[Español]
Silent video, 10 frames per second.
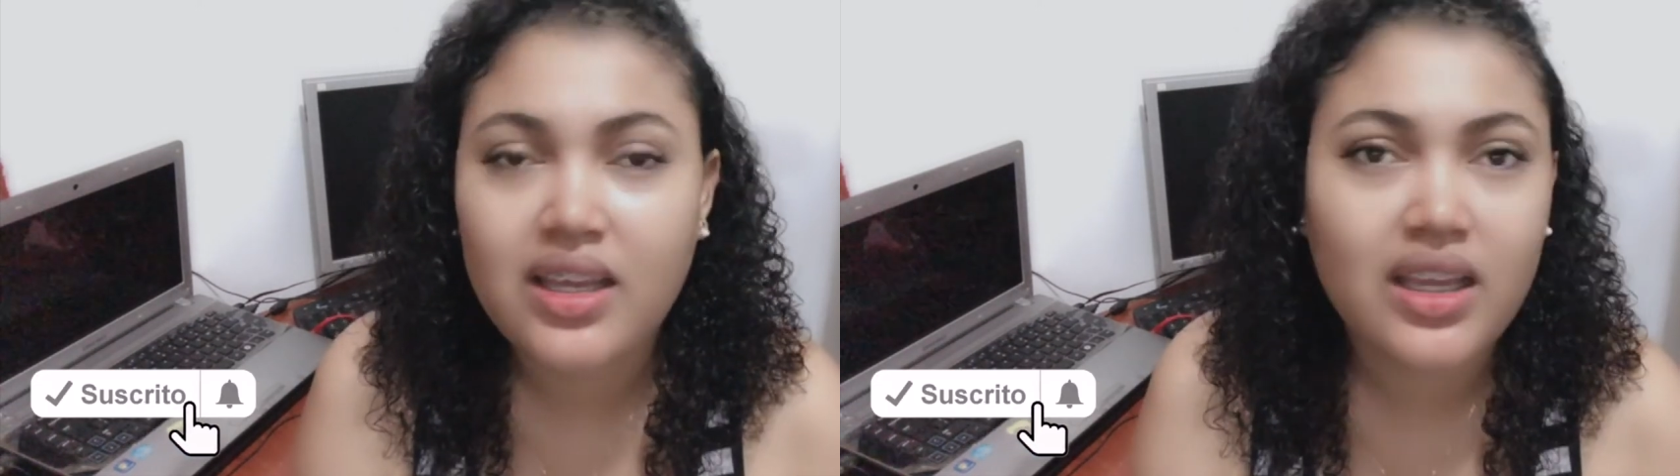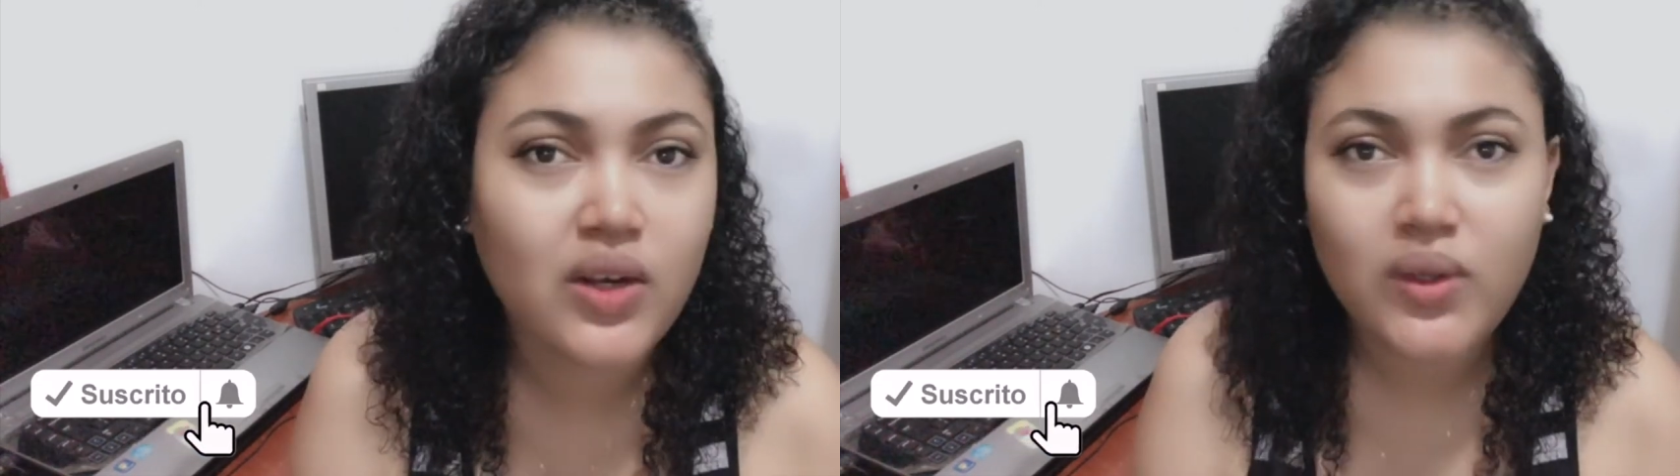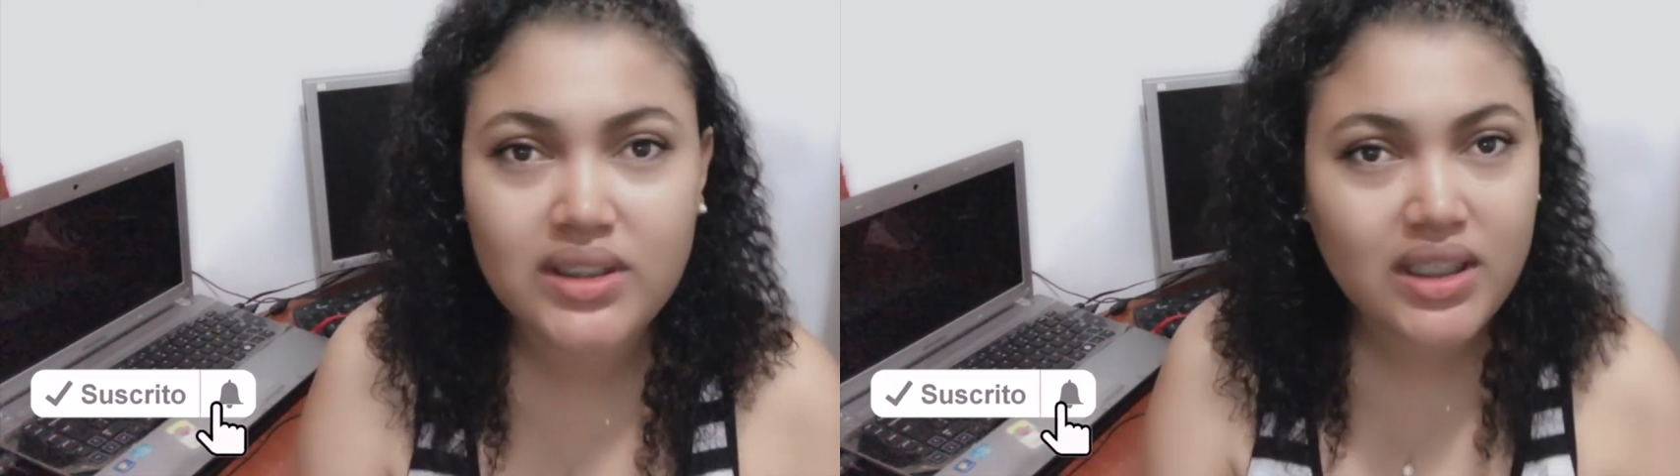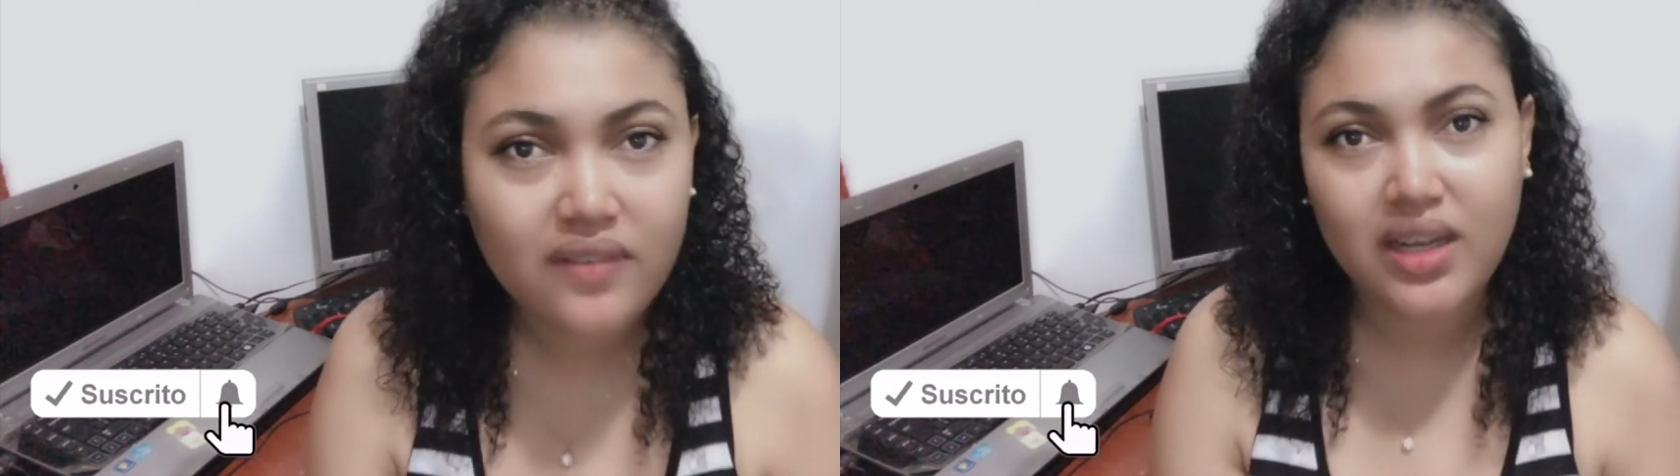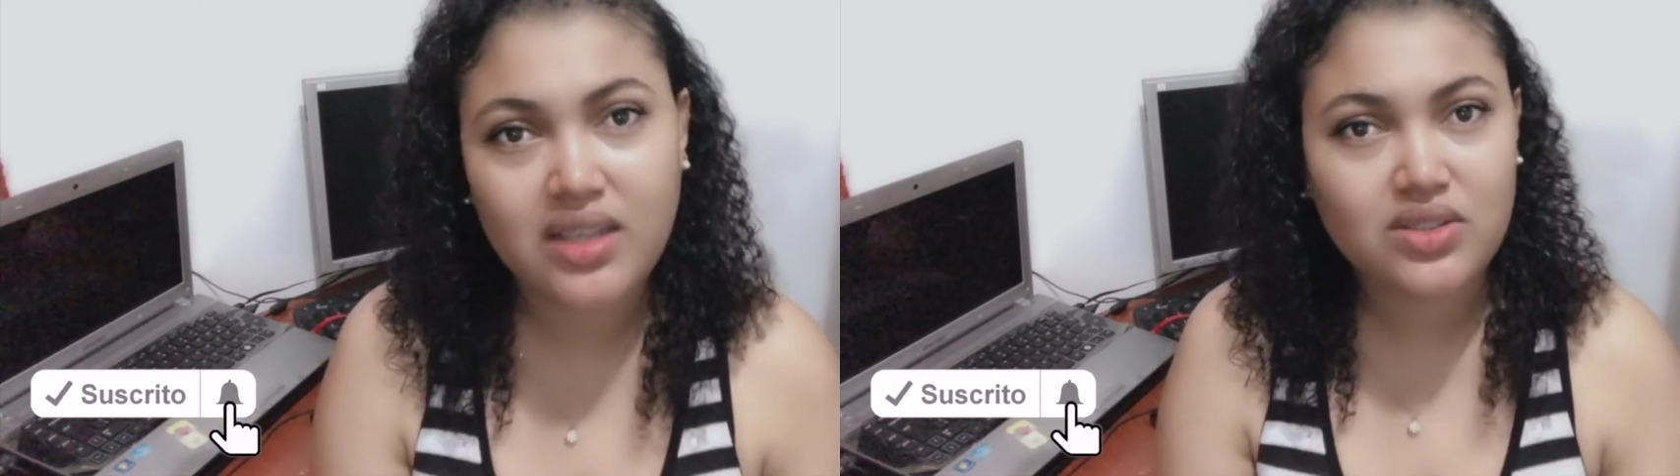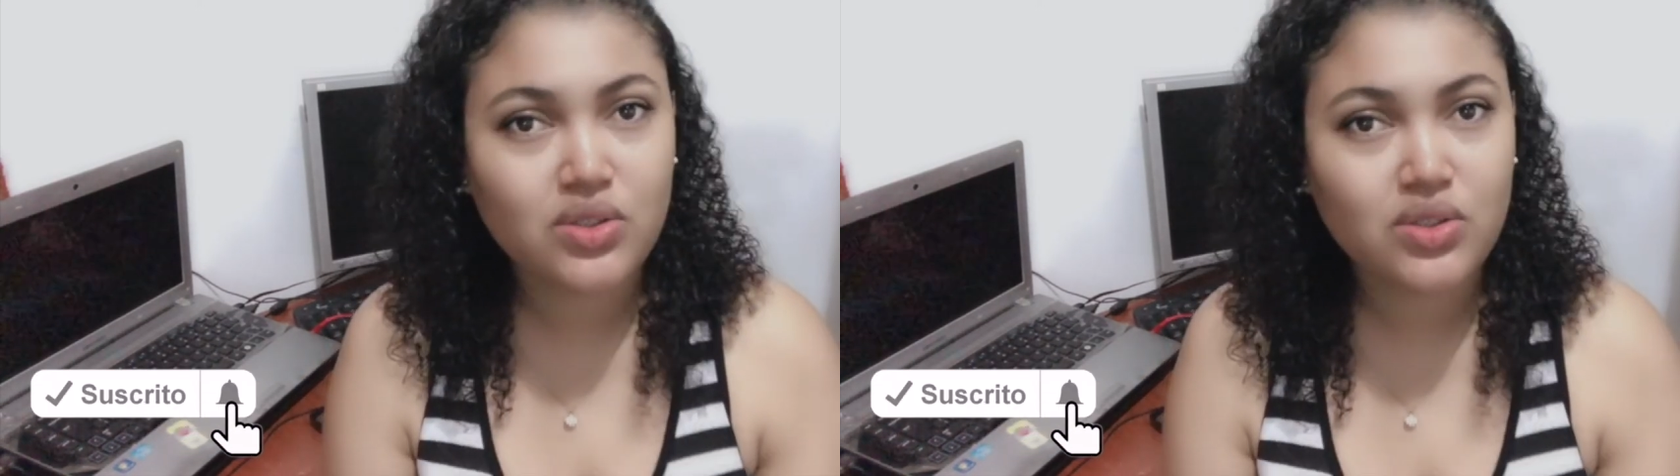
y que no activen las